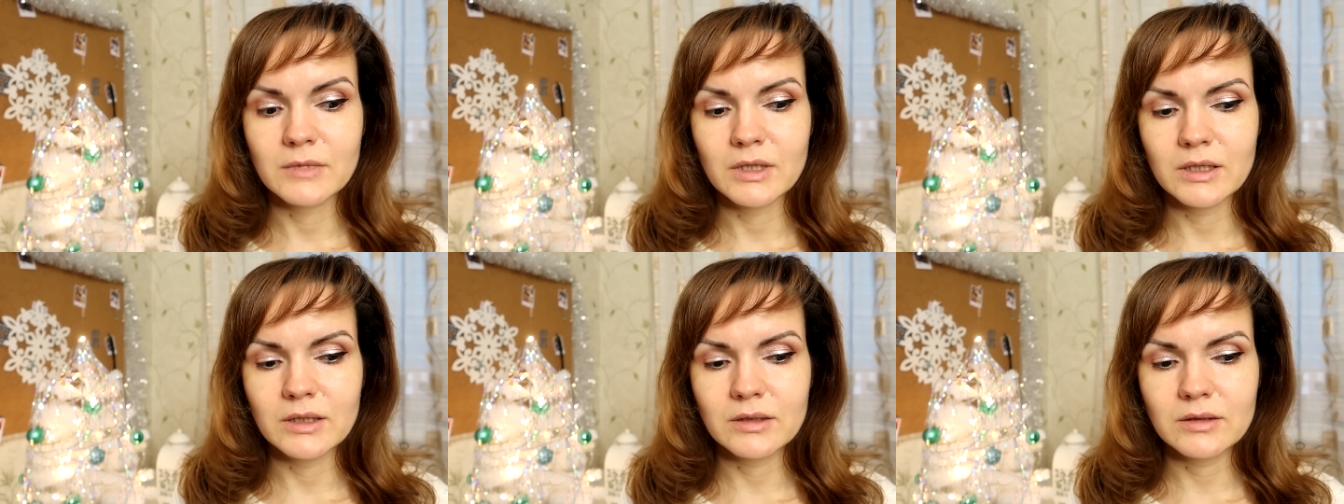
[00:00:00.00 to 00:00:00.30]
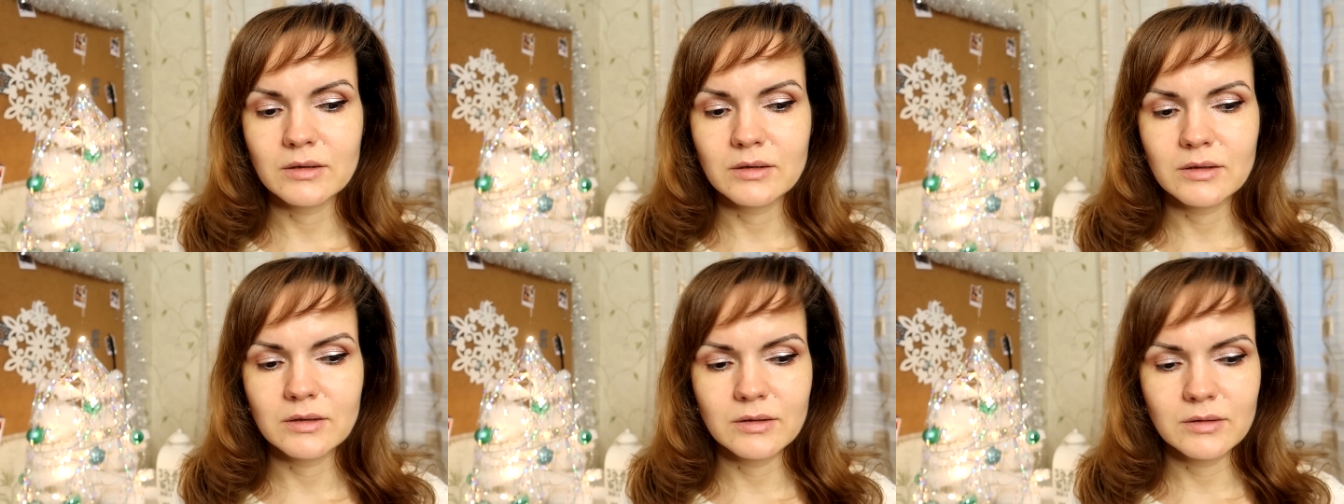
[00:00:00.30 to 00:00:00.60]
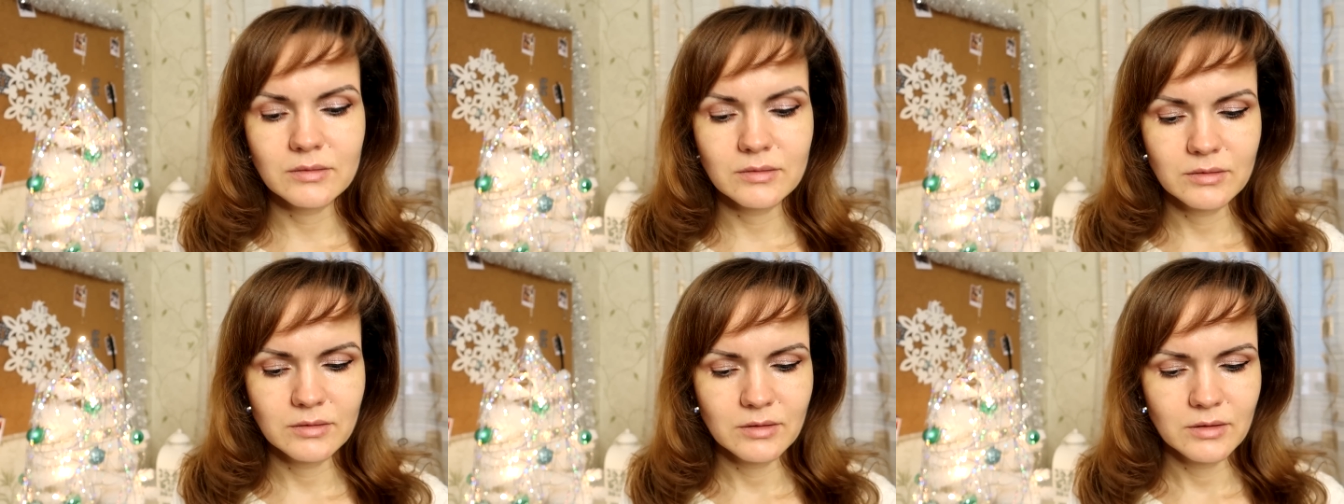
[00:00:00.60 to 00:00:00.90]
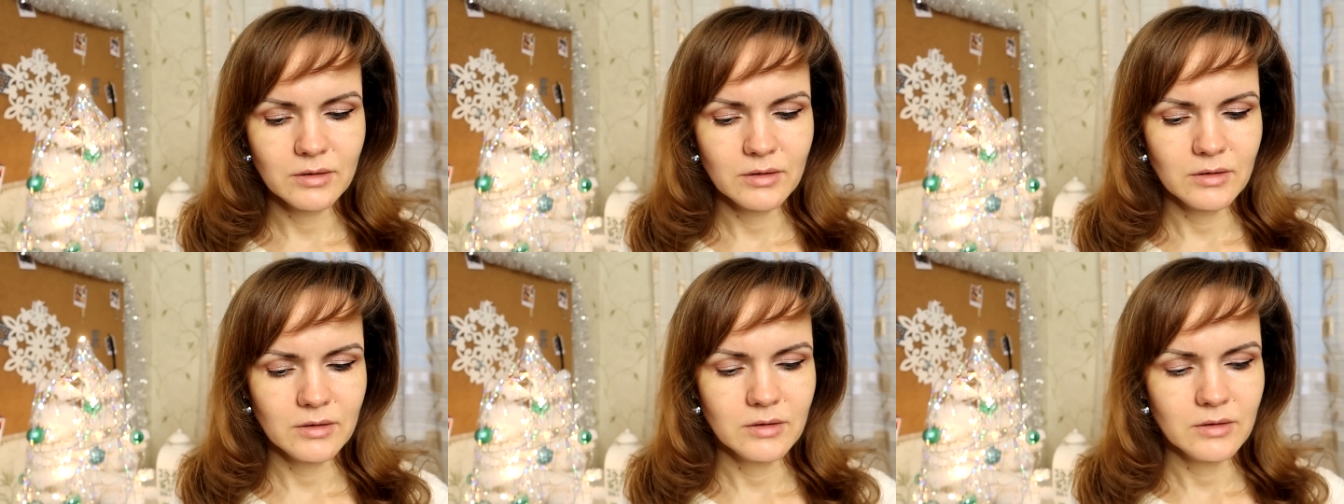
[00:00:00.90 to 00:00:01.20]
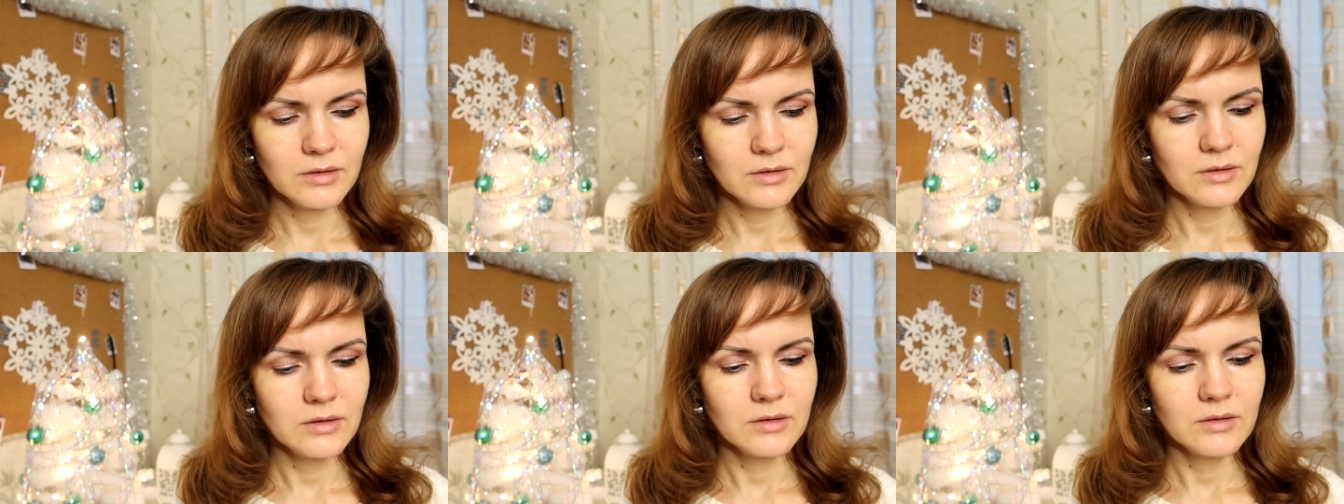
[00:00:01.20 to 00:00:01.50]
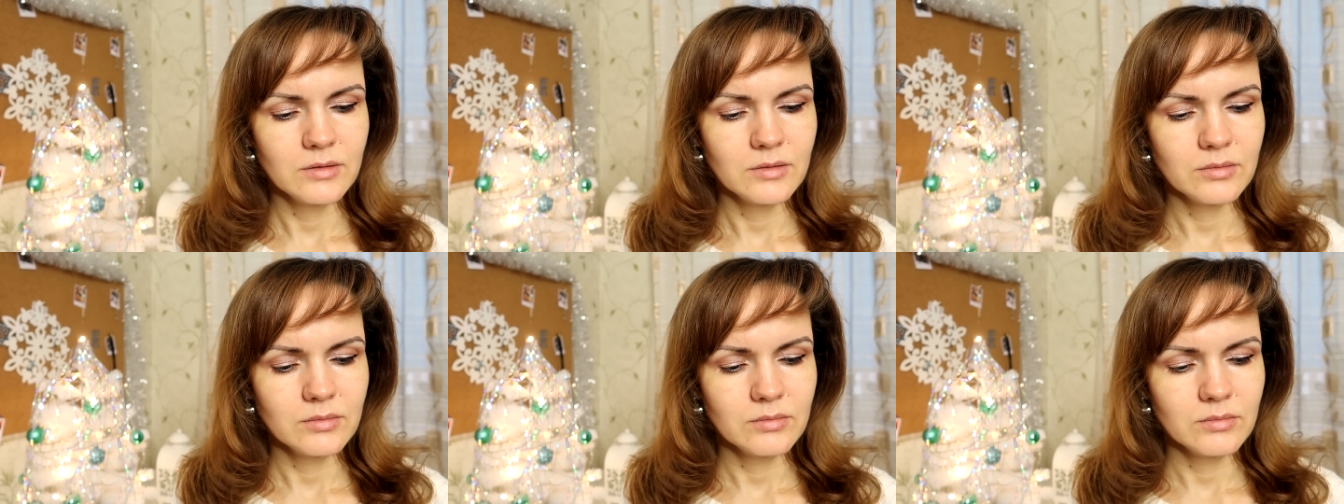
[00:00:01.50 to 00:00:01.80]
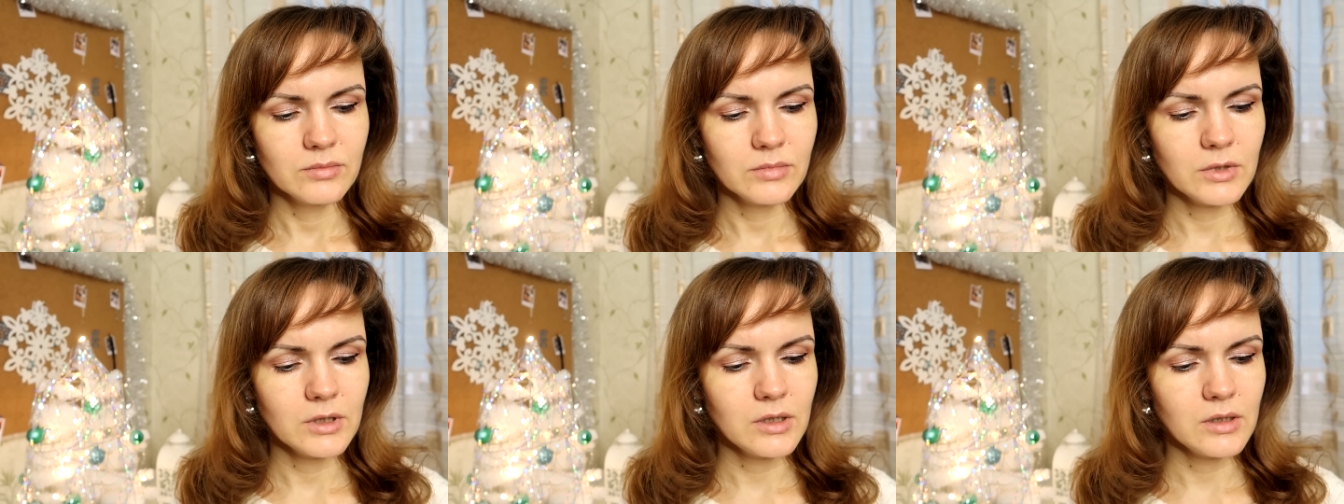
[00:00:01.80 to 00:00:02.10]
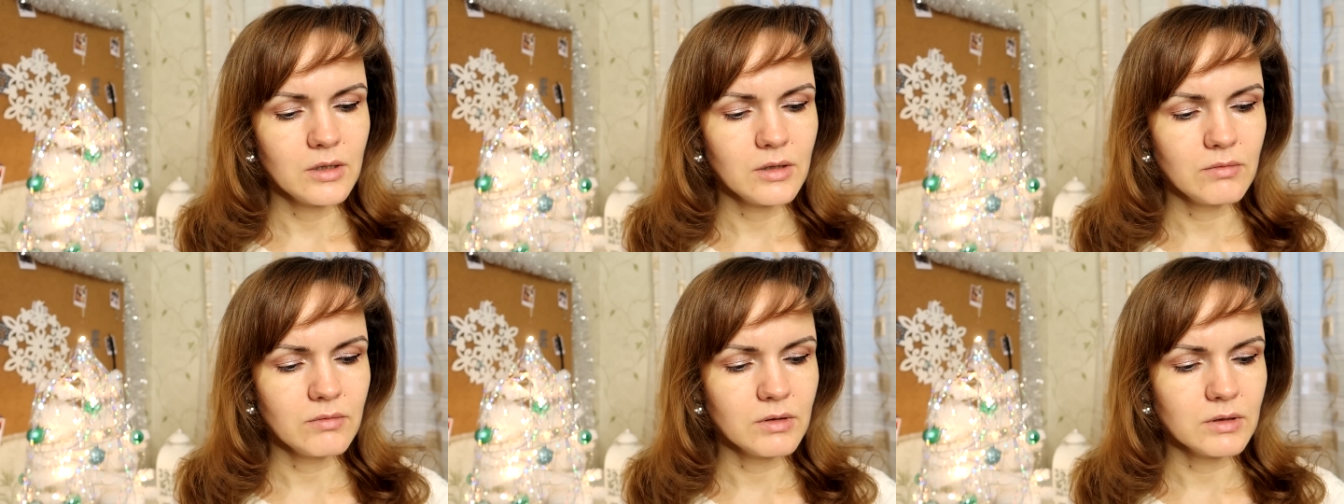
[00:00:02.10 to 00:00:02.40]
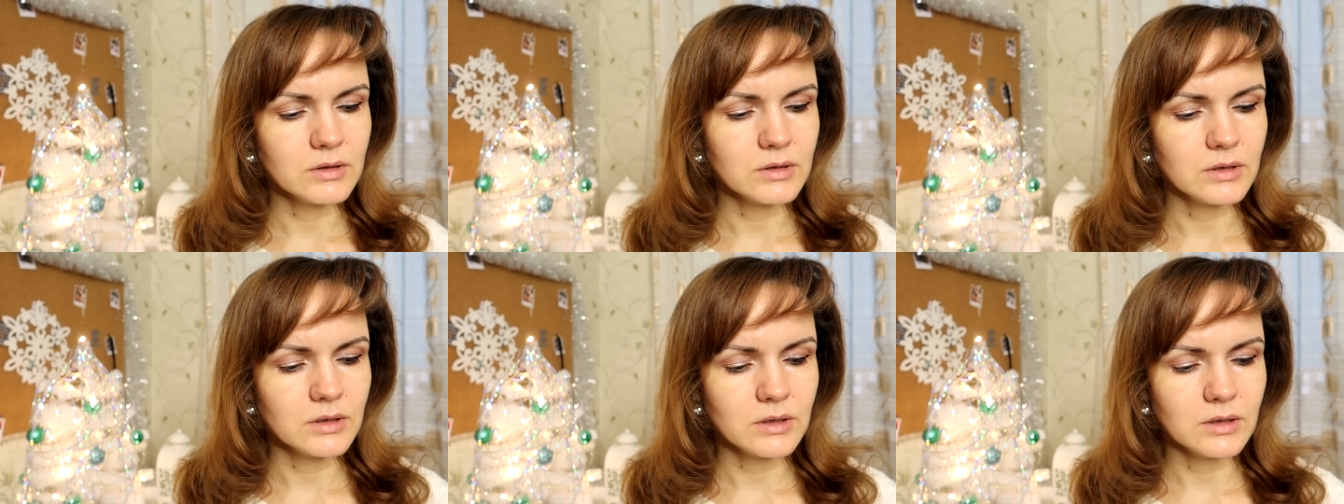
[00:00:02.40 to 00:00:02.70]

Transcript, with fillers: Это плоховато.